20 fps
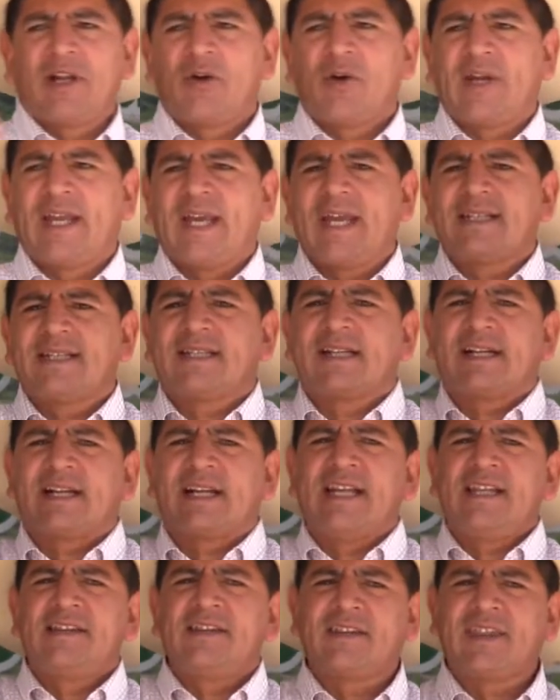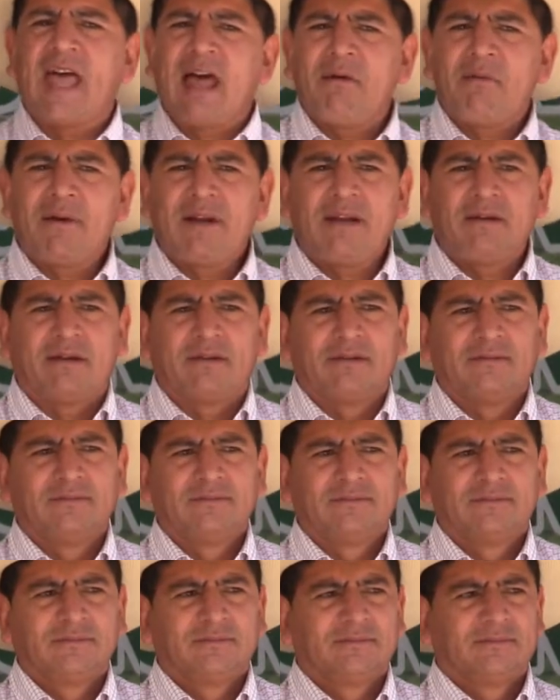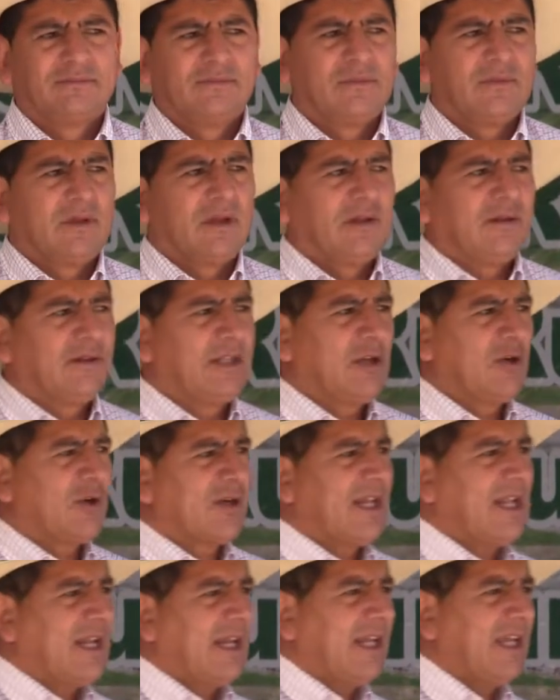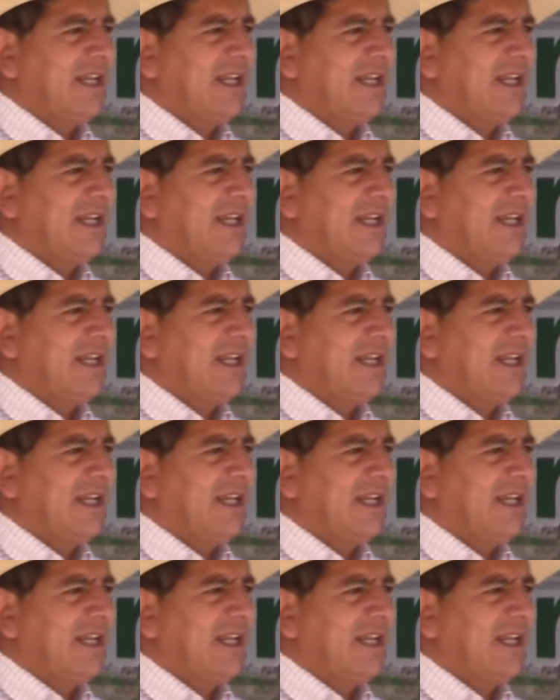de lo que es rentable, de lo que le